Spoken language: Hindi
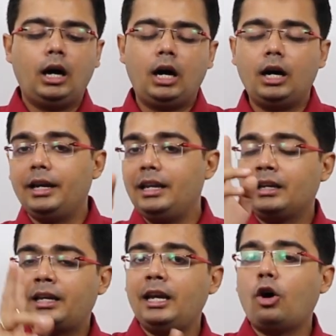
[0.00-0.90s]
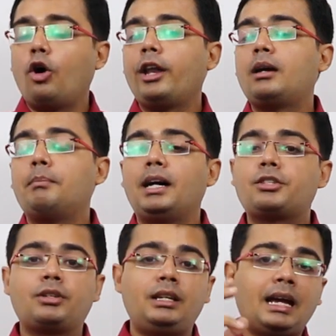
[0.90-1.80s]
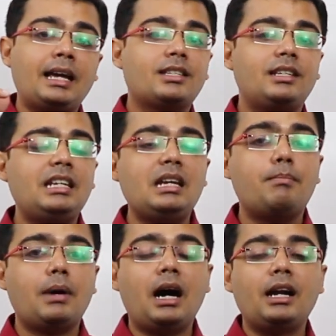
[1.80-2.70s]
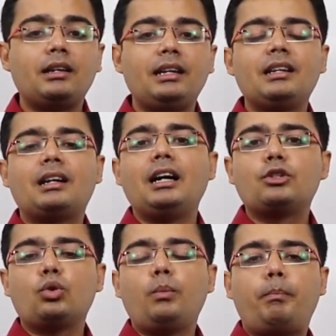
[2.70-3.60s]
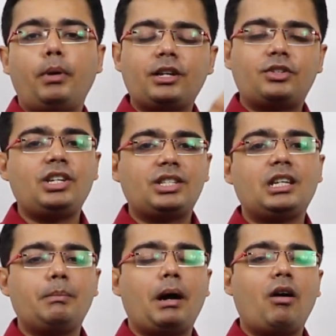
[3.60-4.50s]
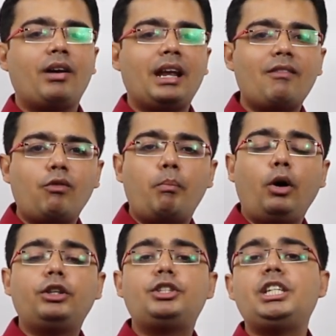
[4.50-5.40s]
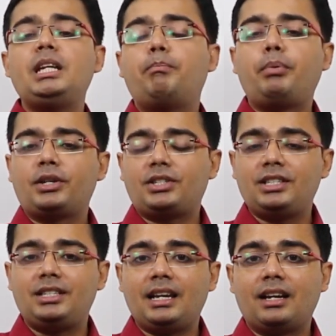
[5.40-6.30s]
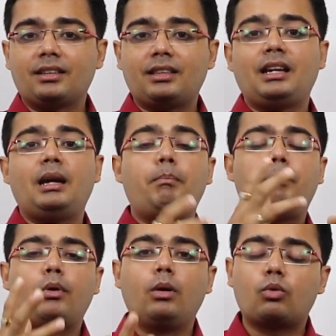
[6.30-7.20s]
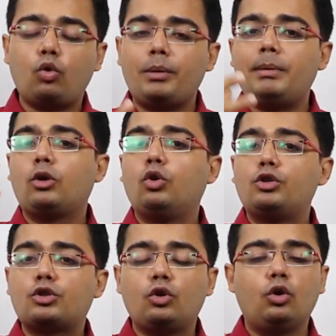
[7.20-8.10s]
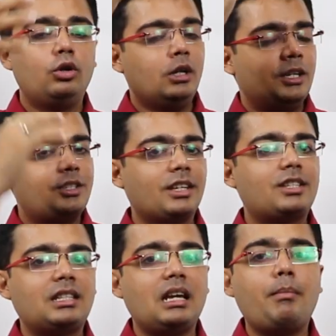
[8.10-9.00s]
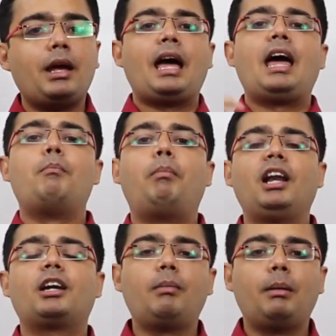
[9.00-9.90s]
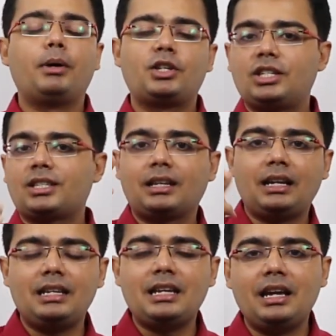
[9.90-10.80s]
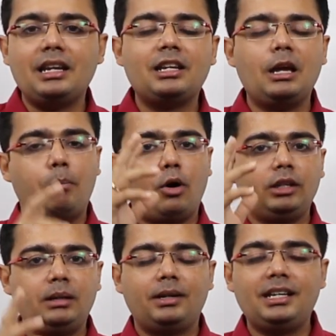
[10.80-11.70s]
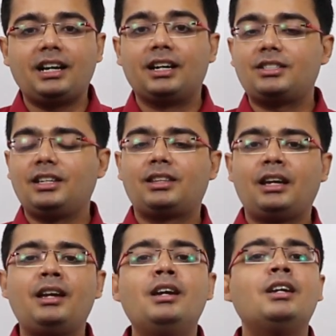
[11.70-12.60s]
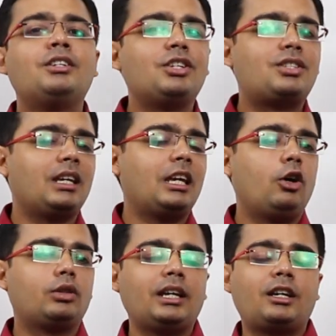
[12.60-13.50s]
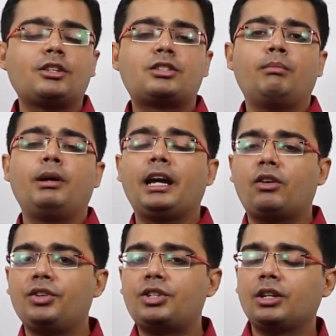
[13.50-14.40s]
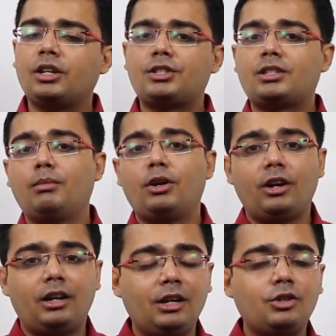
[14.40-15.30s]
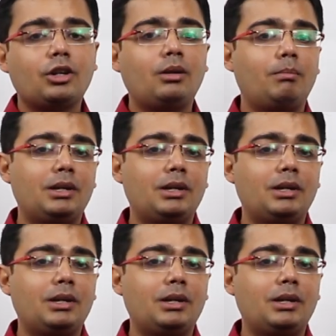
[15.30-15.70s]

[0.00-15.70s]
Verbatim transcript: आ, इनकी और एक मास्टरी हैज डी मार्ट इनका जो परचेसिंग पावर है वो बहुत चीप परचेज ये करते हैं कोई भी गुड्स को सस्ते में एंड बल्क में परचेस करना ये इनकी बहुत ही बड़ी खासियत है जिससे क्या होता है कस्टमर एक्वेशन कस्टमर रिटेंशन